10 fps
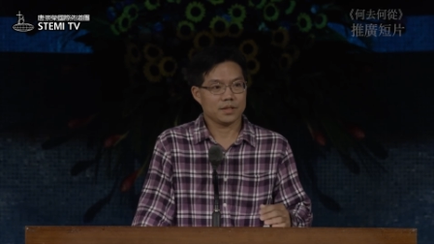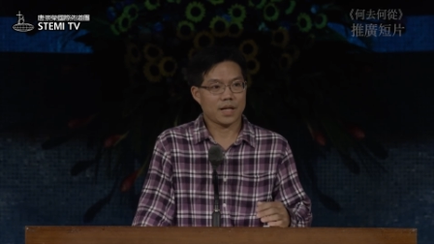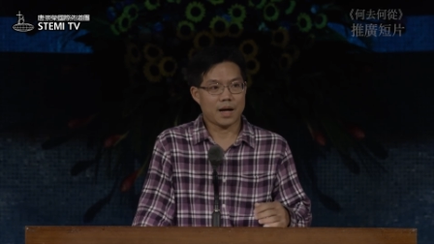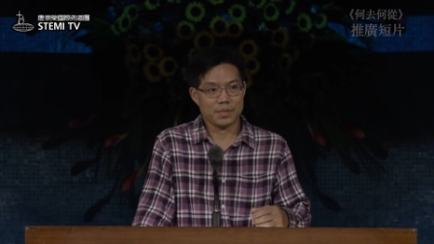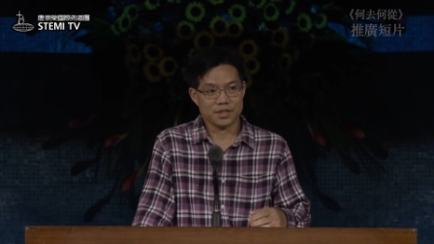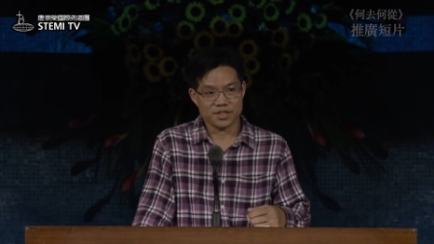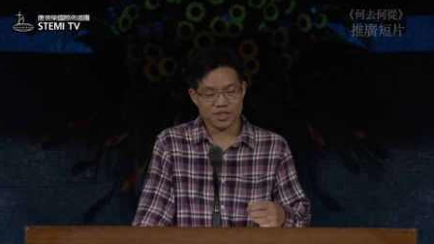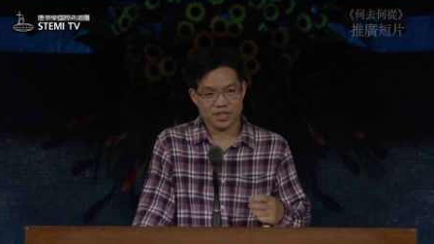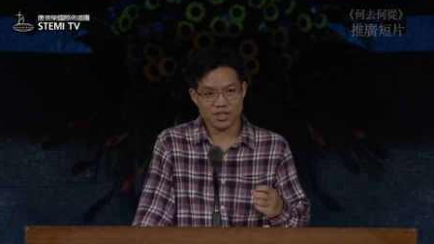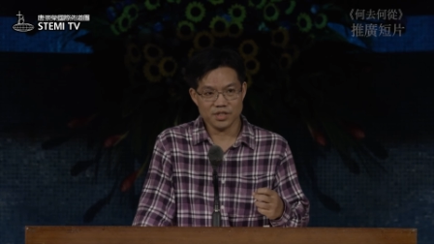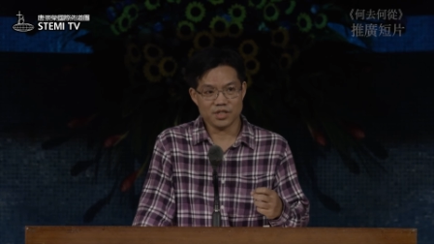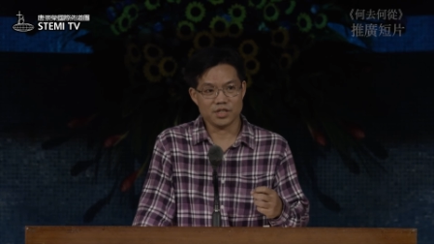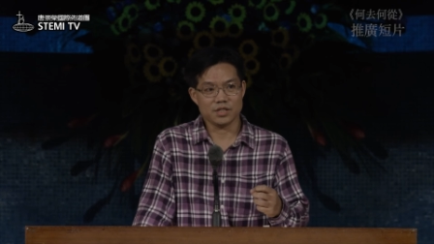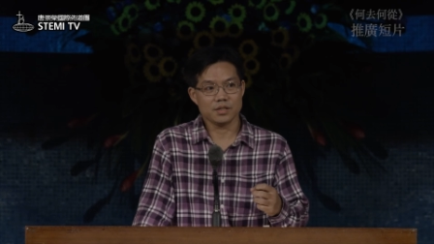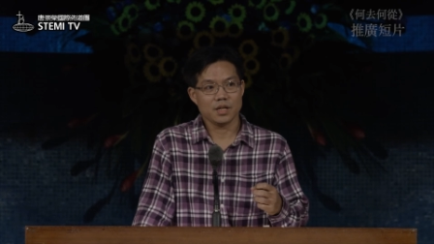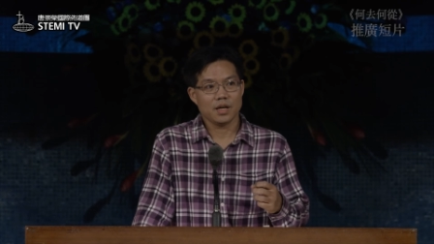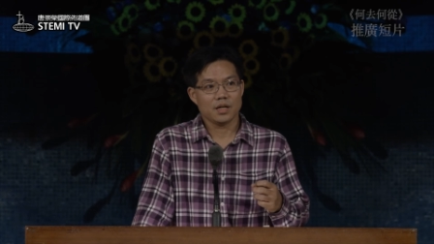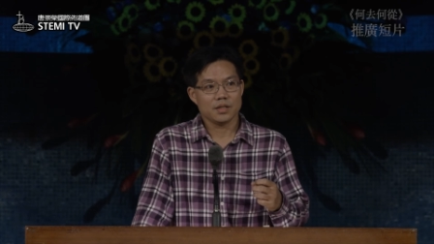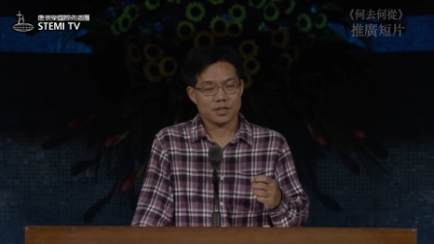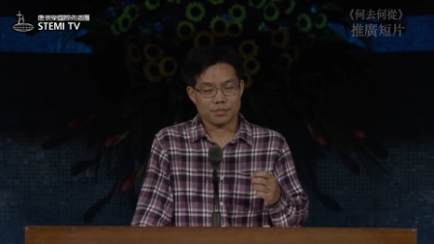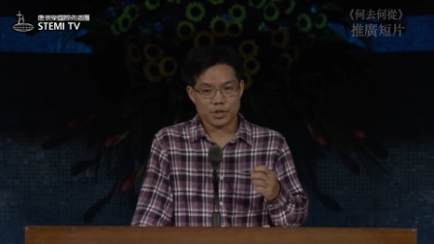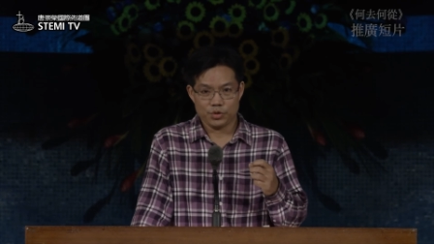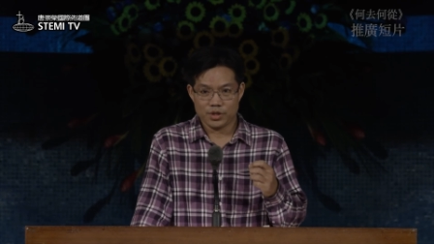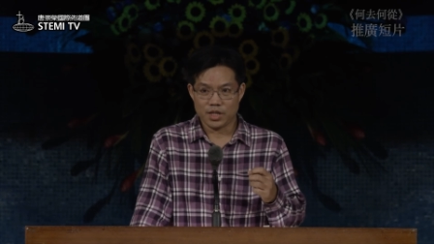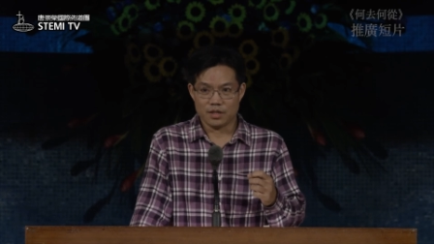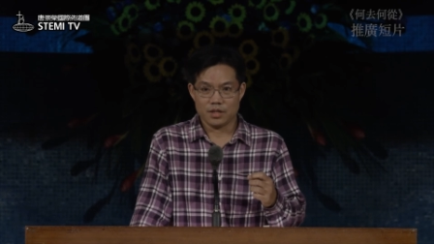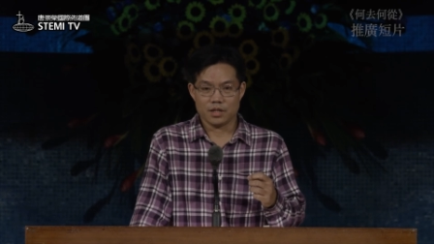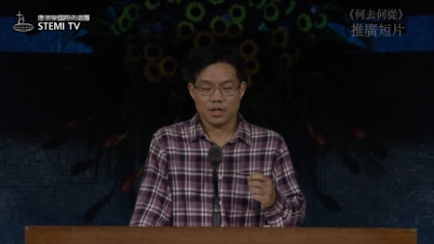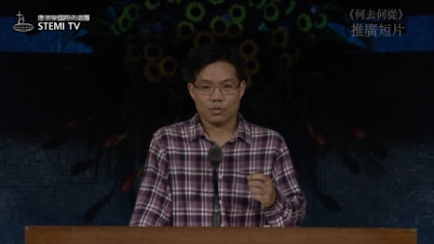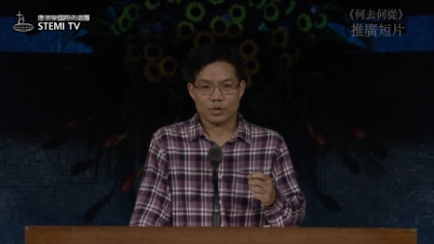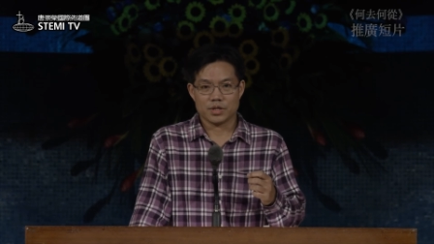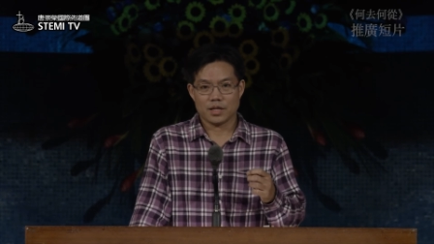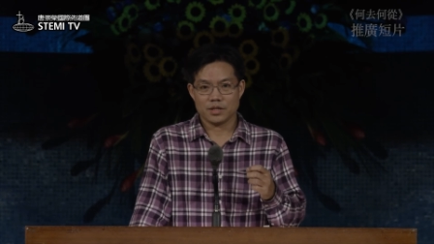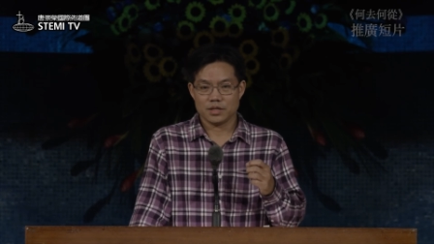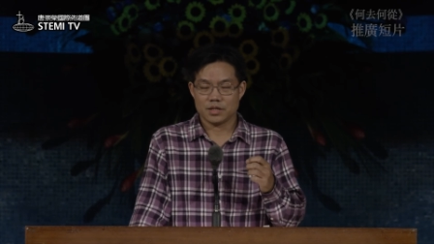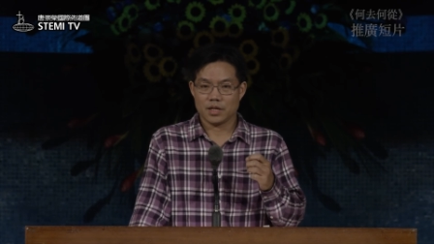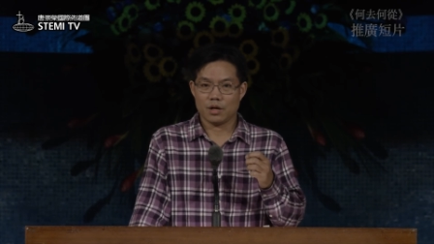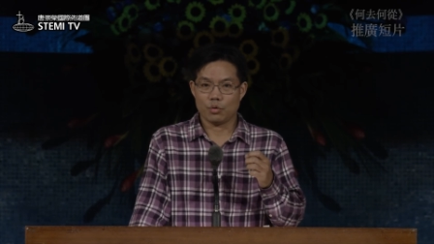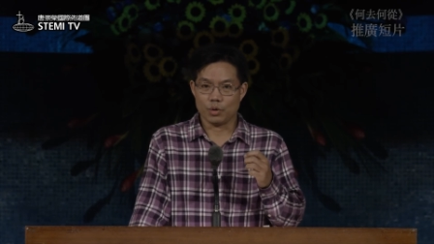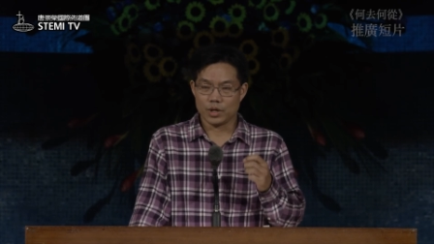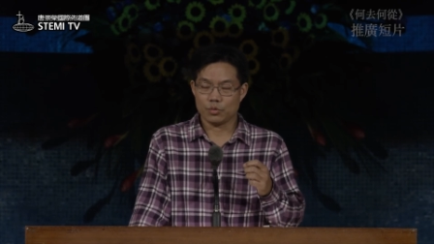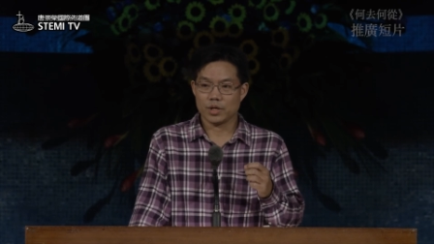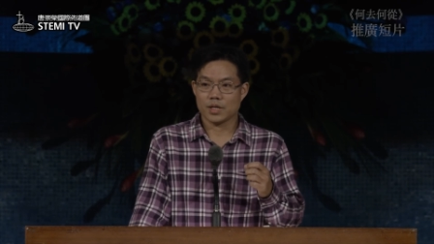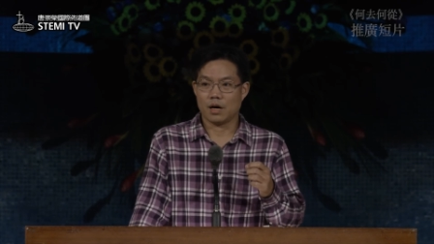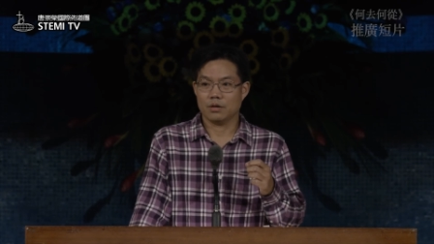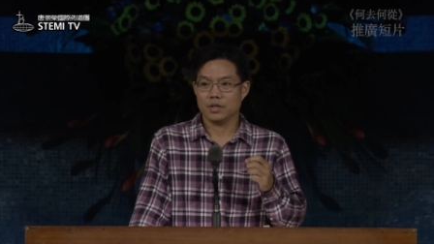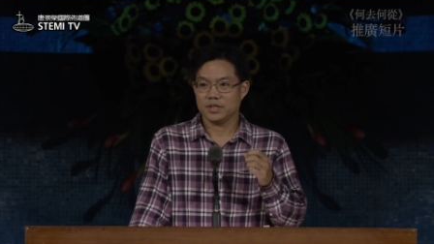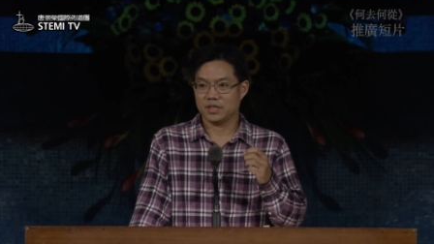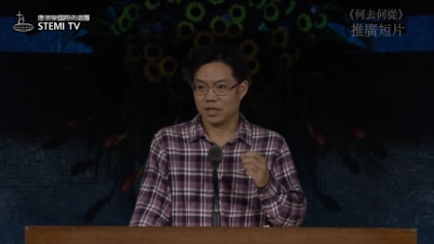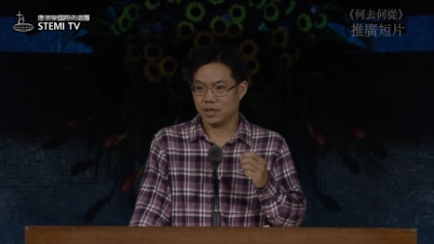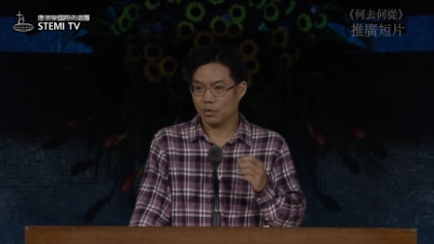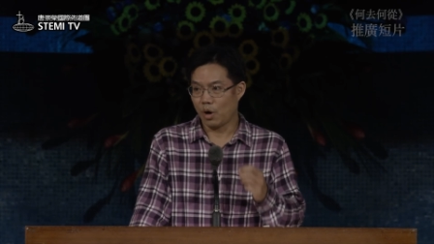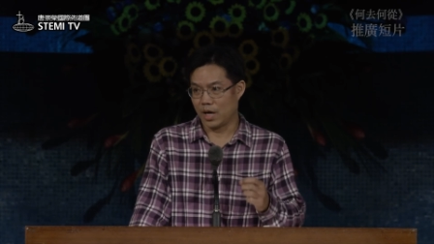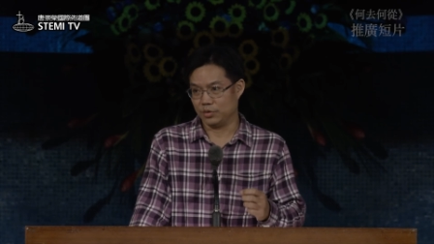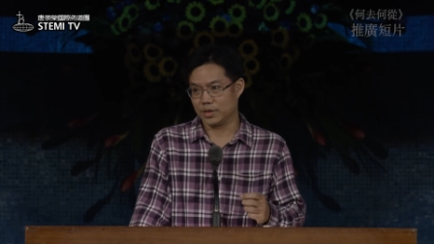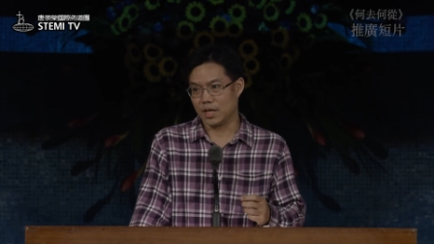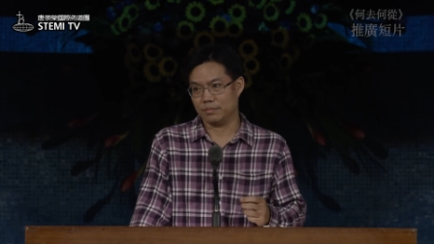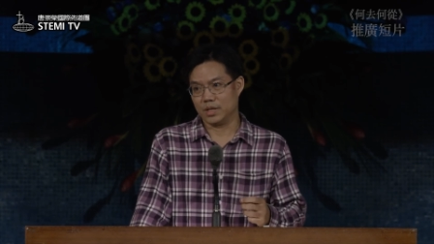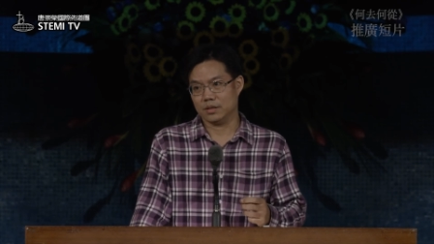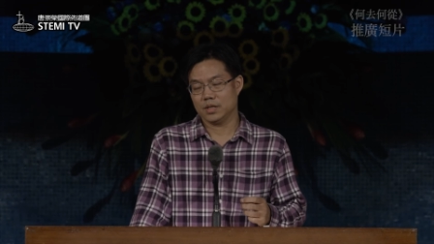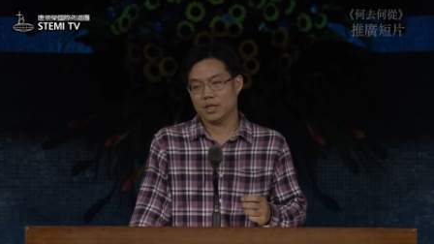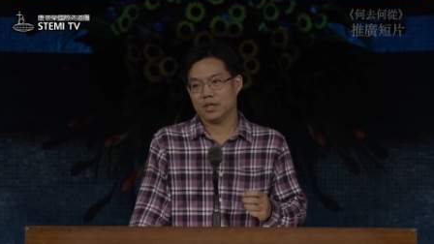他们的信心怎么去建立？我相信这要回归到神的话语上面。